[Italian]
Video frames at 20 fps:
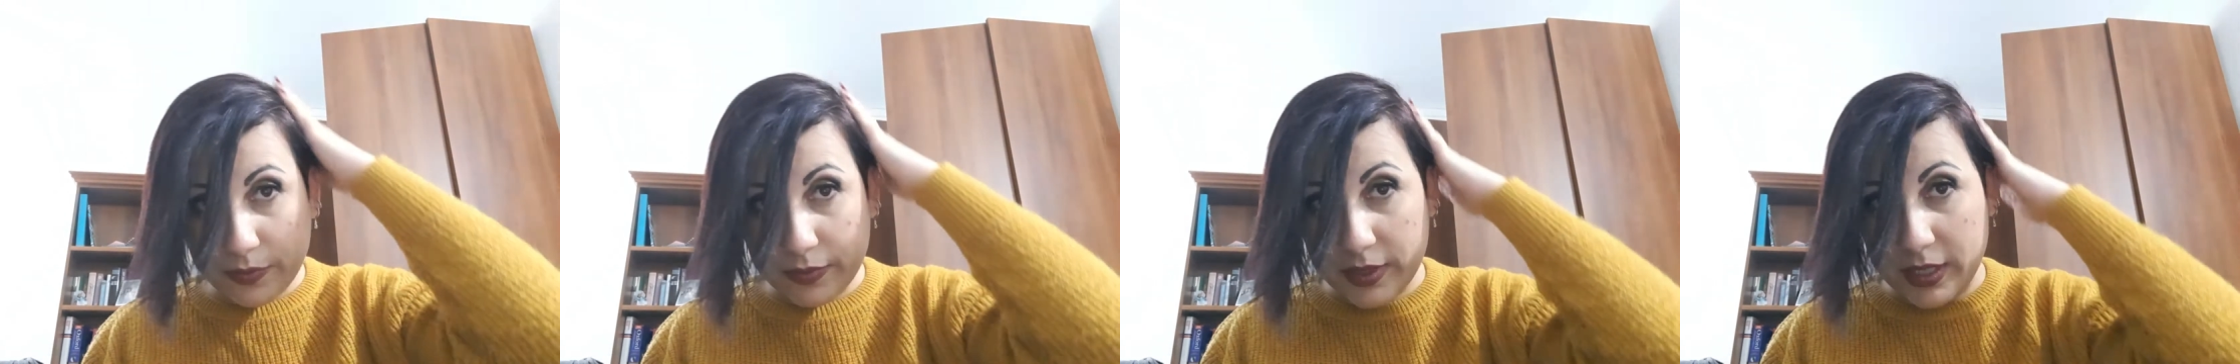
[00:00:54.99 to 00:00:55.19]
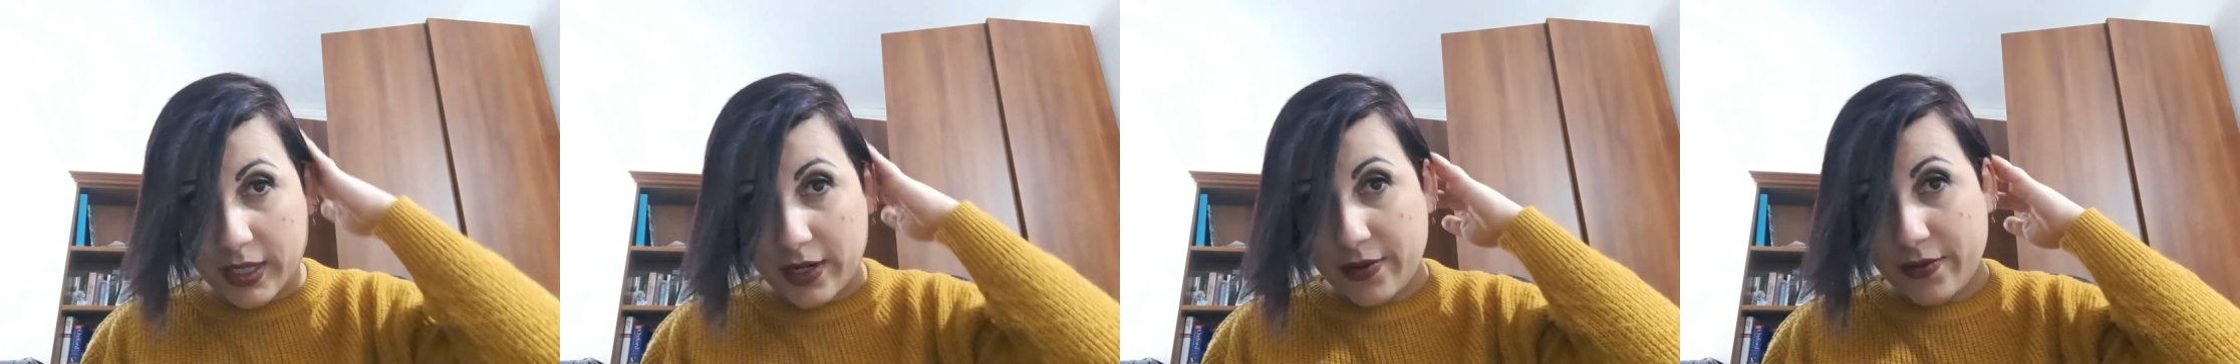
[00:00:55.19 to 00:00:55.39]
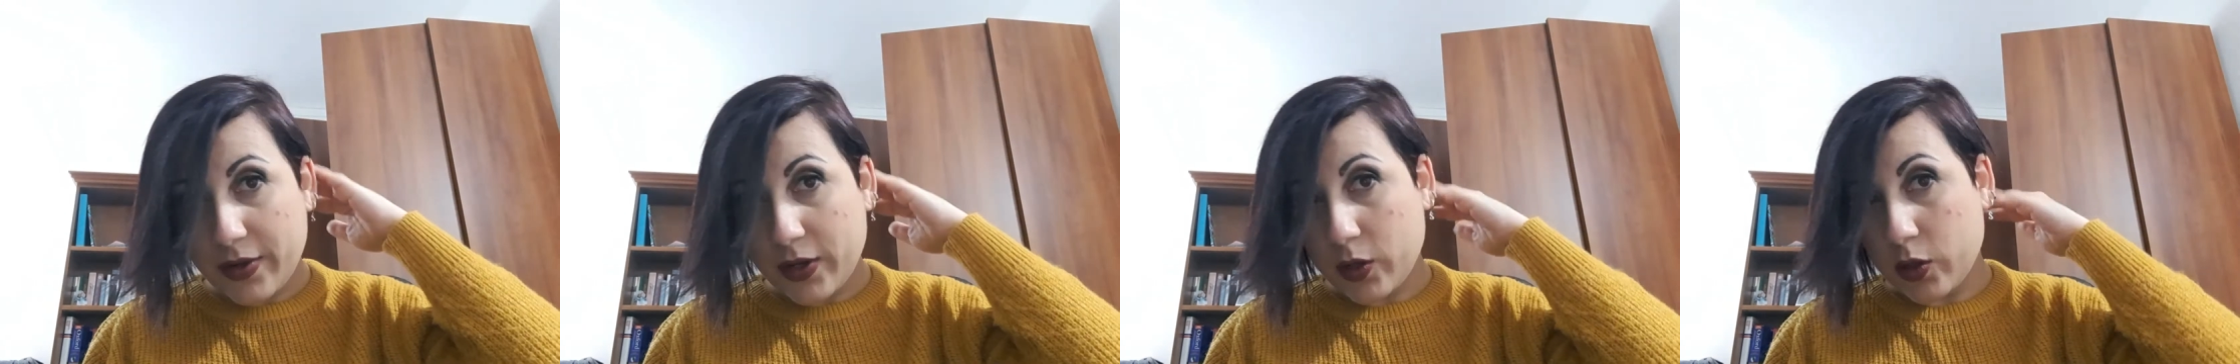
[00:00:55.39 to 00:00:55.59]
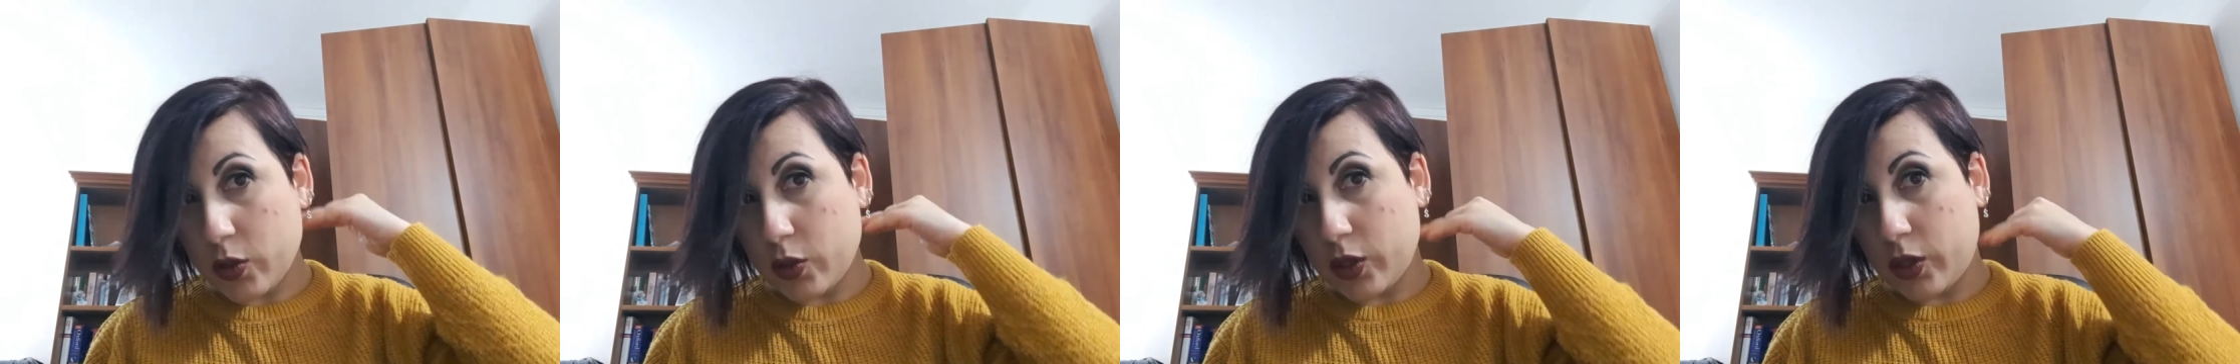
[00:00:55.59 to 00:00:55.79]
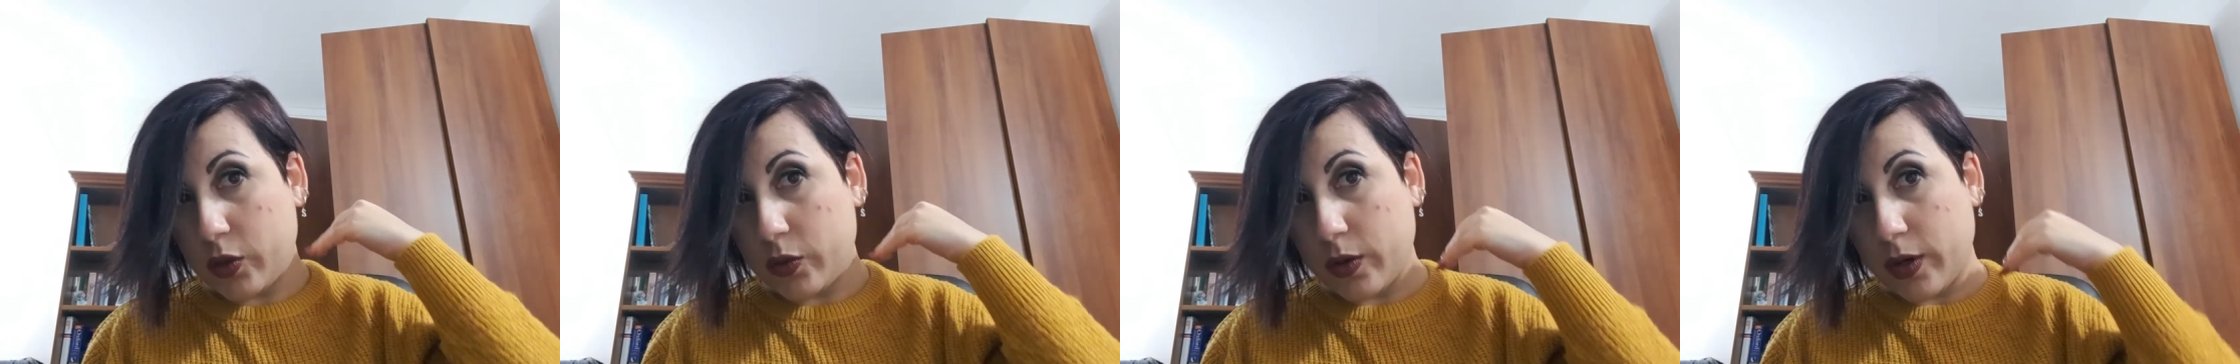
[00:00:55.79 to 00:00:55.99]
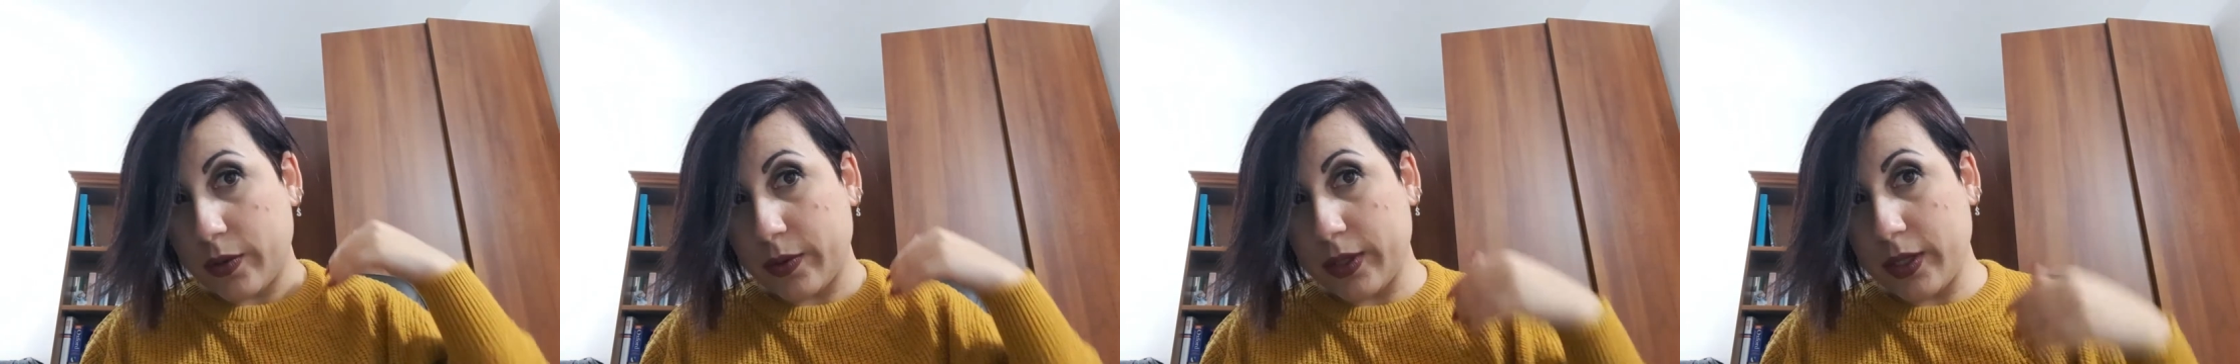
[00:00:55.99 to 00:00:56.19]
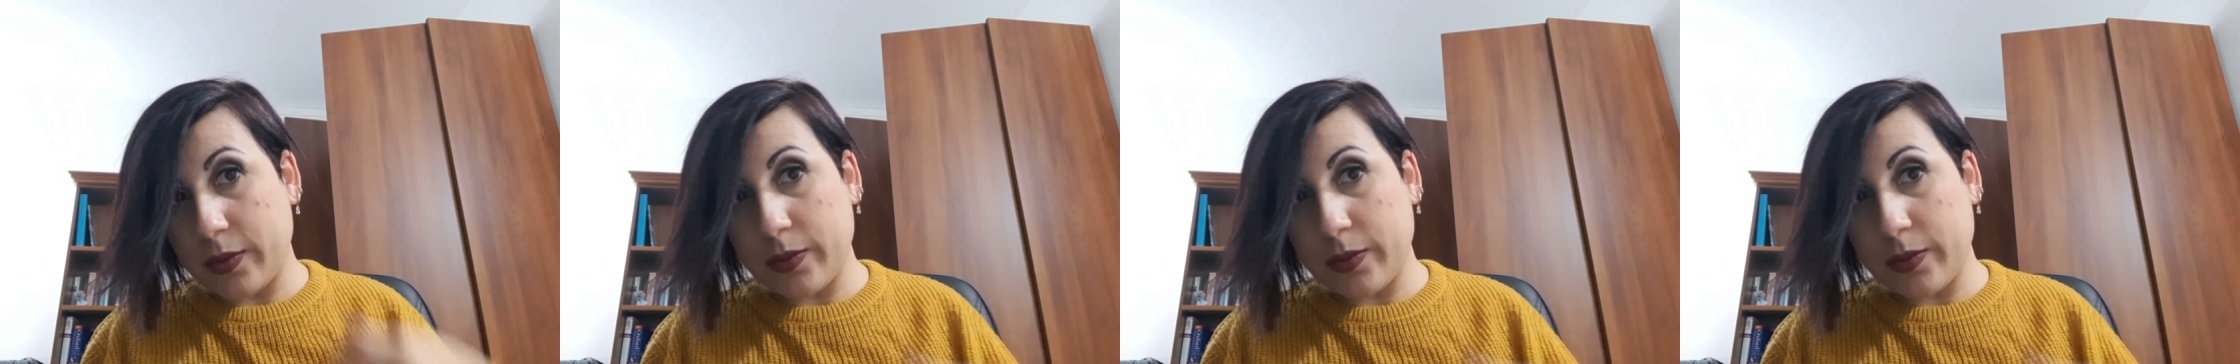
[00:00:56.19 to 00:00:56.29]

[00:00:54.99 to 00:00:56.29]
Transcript: se ne vengono di qua quindi